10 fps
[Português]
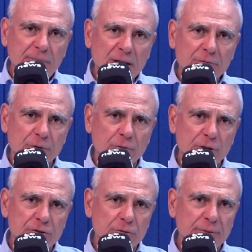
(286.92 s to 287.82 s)
foram
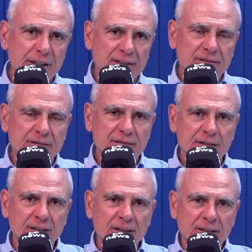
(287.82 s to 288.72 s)
oito meses
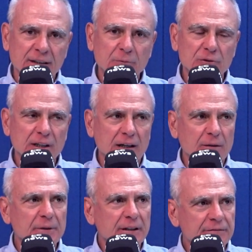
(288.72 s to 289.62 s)
que mudaram
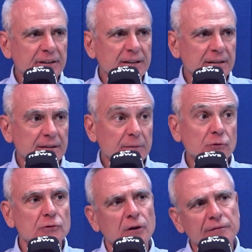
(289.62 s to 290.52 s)
a minha vida e
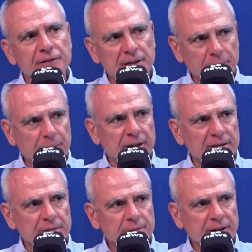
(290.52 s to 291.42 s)
mudou a vida da
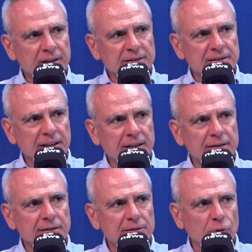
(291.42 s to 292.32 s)
empresa, porque aí a gente
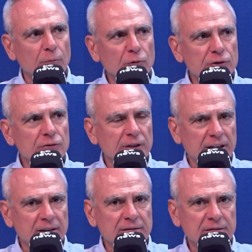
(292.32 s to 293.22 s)
acreditou muito
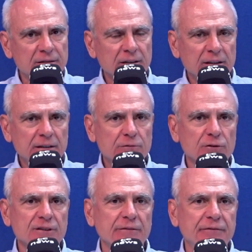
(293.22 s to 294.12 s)
neles e
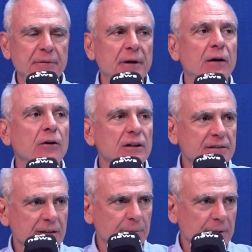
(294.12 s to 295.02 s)
trouxe a fibra
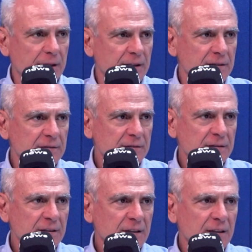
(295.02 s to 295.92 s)
ótica para eles.
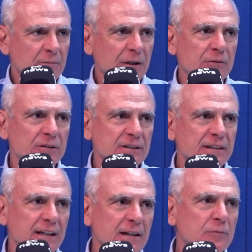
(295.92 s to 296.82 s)
Uma coisa
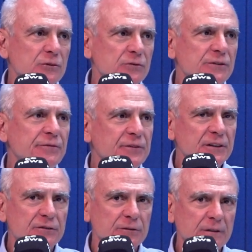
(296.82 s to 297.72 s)
que era muito
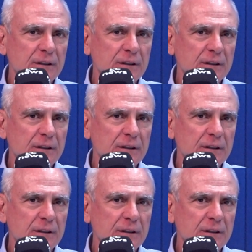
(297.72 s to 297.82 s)
difícil